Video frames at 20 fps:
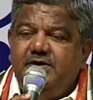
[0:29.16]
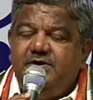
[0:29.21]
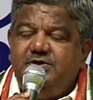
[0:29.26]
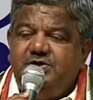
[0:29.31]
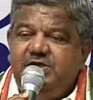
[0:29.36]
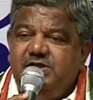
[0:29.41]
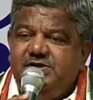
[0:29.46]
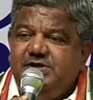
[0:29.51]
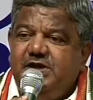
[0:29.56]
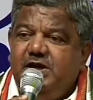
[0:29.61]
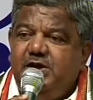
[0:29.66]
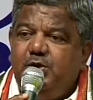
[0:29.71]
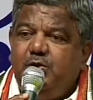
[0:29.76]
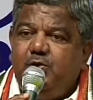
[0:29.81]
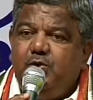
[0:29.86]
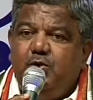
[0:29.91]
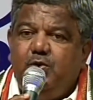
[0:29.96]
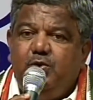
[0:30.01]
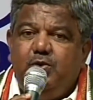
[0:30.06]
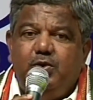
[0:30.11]

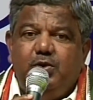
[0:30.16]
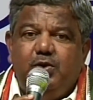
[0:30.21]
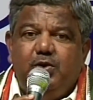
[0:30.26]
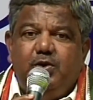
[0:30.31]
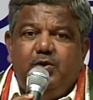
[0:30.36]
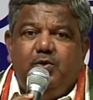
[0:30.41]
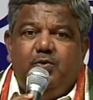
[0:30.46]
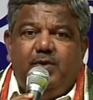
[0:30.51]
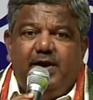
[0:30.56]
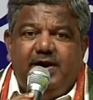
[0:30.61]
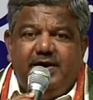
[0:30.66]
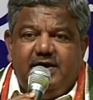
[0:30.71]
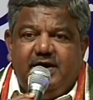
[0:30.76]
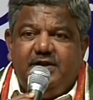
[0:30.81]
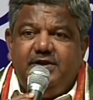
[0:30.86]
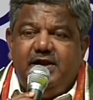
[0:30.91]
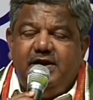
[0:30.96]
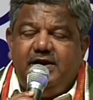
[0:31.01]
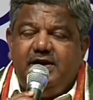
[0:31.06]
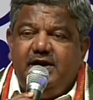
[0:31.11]
చేసినందుకు వారికి
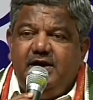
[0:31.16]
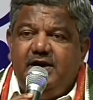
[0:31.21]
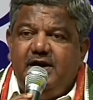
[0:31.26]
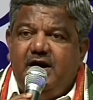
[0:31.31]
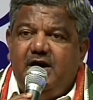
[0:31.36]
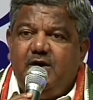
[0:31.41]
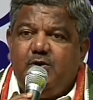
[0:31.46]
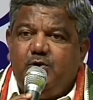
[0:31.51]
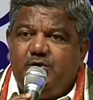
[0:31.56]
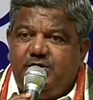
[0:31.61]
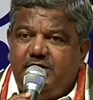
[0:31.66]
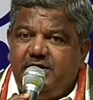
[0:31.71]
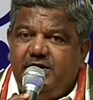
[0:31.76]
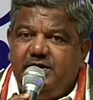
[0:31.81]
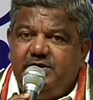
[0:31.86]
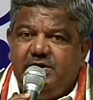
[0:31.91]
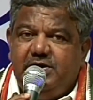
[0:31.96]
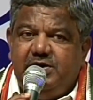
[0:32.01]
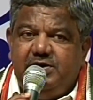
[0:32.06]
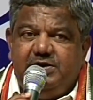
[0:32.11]
అందరికీ నా
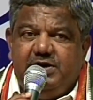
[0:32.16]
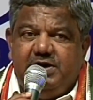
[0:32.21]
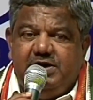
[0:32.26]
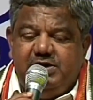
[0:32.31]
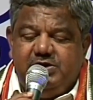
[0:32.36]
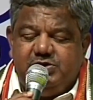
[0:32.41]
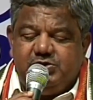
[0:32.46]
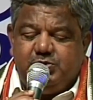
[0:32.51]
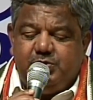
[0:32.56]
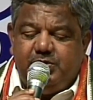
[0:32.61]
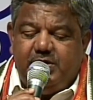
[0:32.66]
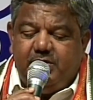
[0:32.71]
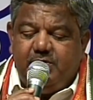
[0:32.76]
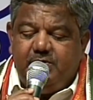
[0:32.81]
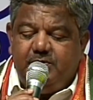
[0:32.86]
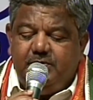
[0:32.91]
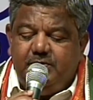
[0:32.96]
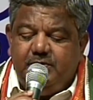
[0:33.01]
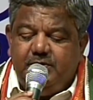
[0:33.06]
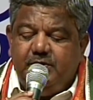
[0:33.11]
కృతజ్ఞతలు తెలియజేస్తున్నాను
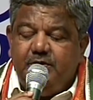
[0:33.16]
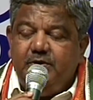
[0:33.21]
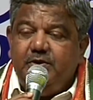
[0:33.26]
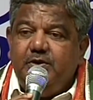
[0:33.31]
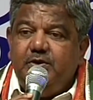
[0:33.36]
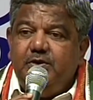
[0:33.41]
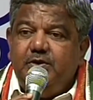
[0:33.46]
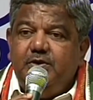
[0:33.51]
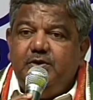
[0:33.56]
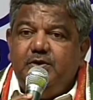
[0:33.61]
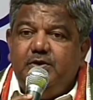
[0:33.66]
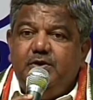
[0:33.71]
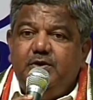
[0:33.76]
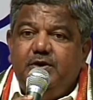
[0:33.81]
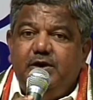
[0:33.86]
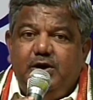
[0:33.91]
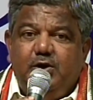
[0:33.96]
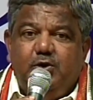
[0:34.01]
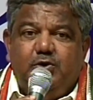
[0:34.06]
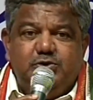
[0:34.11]

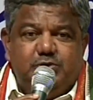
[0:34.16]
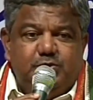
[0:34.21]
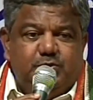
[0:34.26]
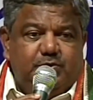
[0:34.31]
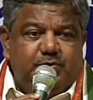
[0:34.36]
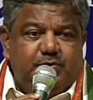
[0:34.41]
ఈరోజు